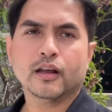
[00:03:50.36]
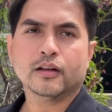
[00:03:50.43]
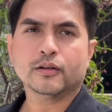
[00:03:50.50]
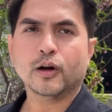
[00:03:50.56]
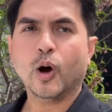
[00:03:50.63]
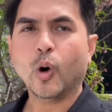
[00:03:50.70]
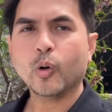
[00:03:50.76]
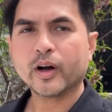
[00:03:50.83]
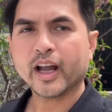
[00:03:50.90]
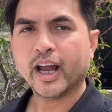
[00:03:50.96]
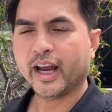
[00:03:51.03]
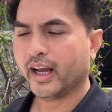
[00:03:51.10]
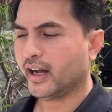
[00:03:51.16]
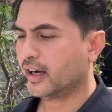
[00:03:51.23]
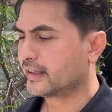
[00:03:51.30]
Ngộ
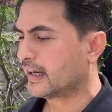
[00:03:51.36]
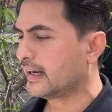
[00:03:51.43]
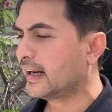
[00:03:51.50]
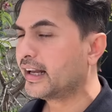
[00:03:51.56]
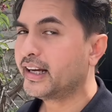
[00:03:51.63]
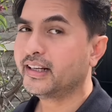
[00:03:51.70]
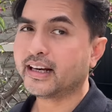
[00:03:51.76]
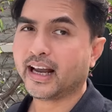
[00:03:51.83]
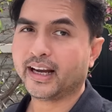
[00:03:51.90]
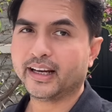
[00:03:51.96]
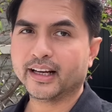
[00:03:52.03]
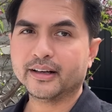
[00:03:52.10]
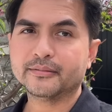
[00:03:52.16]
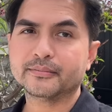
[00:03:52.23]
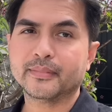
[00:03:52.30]
ghê ở Cali này
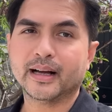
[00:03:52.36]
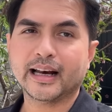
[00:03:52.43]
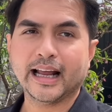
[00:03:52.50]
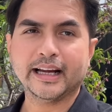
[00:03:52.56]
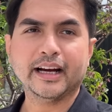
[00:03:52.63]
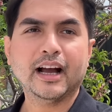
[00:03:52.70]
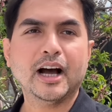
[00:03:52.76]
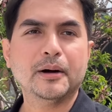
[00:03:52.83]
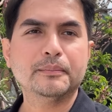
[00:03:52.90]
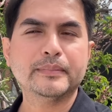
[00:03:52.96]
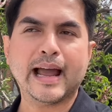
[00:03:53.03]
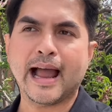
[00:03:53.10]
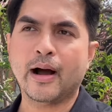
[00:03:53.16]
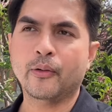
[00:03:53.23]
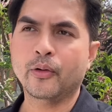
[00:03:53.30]
á, mà lại rất hợp
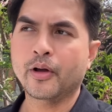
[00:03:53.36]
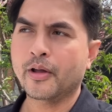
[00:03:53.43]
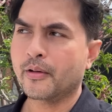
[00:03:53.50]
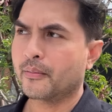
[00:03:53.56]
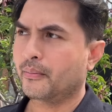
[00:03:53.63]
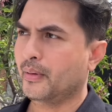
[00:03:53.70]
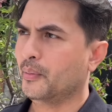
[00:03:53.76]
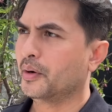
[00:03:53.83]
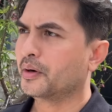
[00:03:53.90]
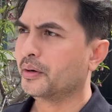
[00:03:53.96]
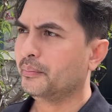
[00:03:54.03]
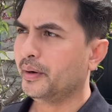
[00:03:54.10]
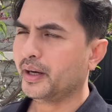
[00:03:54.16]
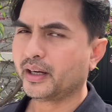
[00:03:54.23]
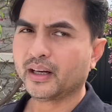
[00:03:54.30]
đào. Mà mọi người
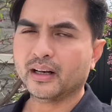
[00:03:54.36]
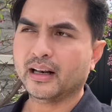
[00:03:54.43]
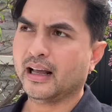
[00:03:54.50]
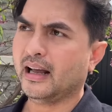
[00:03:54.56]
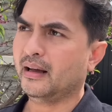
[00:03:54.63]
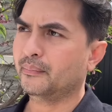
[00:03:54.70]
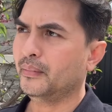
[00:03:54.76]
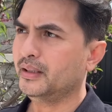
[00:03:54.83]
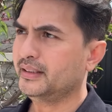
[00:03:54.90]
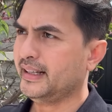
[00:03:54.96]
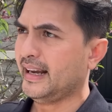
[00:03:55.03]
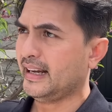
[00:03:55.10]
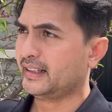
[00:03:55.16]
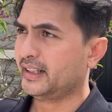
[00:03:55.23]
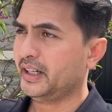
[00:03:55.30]
biết á, là bên
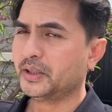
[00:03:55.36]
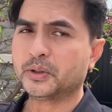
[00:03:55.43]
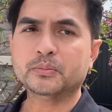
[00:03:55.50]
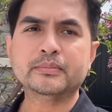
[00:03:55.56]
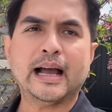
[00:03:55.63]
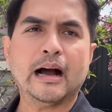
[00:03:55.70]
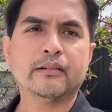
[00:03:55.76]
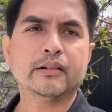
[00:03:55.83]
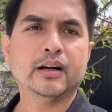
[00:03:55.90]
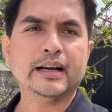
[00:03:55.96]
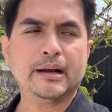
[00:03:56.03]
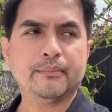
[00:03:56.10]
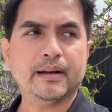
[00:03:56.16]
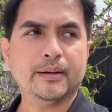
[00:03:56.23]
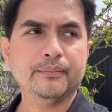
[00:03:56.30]
nhà kia cũng đào nở
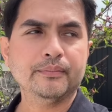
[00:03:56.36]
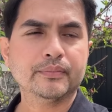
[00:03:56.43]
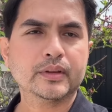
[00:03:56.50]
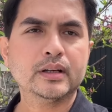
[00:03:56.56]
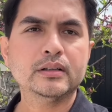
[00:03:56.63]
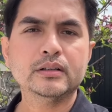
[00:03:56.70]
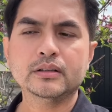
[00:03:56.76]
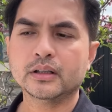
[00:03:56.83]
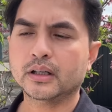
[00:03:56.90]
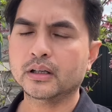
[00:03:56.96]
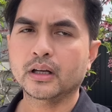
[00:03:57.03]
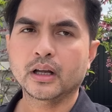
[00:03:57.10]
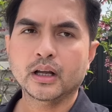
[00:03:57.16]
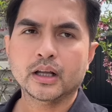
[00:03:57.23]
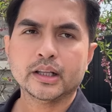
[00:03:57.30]
đẹp lắm. Thường á,
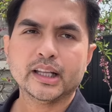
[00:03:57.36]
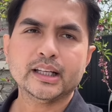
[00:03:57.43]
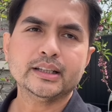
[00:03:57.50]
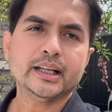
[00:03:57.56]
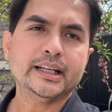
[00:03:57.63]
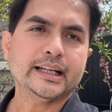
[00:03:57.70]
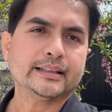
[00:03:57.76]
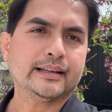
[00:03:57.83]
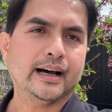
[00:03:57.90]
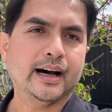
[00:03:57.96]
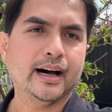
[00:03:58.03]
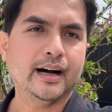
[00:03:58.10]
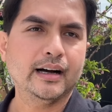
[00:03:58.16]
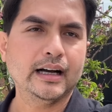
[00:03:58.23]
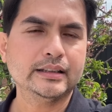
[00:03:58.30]
Tiến đi nhà
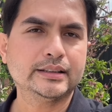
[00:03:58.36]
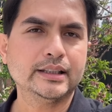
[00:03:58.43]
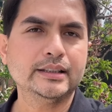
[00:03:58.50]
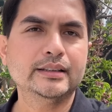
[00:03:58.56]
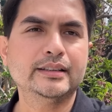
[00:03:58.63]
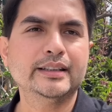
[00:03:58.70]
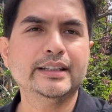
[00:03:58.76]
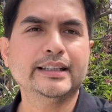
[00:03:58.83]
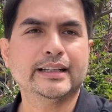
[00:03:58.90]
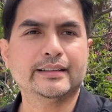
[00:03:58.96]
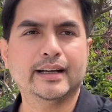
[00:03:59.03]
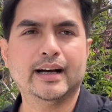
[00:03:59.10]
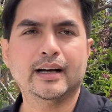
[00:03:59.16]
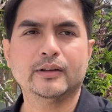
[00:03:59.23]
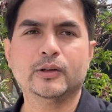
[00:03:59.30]
thờ á, trên đường đi nhà
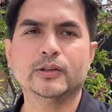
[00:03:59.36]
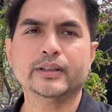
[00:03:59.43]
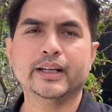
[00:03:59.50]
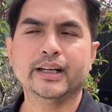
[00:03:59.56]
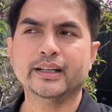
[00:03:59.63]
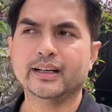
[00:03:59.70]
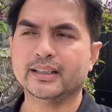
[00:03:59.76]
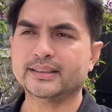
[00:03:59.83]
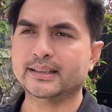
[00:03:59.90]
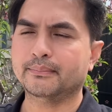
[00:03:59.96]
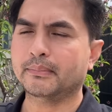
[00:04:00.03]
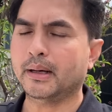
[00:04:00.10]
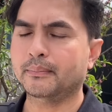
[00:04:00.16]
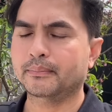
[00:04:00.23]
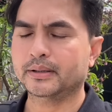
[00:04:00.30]
thờ của Tiến ở
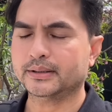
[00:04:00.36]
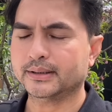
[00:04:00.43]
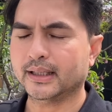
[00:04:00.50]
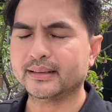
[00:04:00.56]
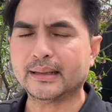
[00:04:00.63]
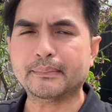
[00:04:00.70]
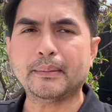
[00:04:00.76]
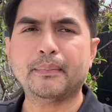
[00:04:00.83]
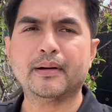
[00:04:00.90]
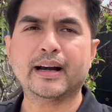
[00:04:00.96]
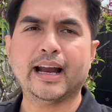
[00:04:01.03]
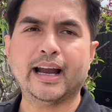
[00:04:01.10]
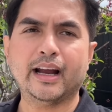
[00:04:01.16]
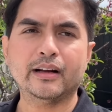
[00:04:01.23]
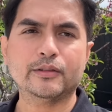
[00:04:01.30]
Santa
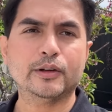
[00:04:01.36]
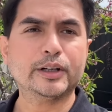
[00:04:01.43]
Barbara á, có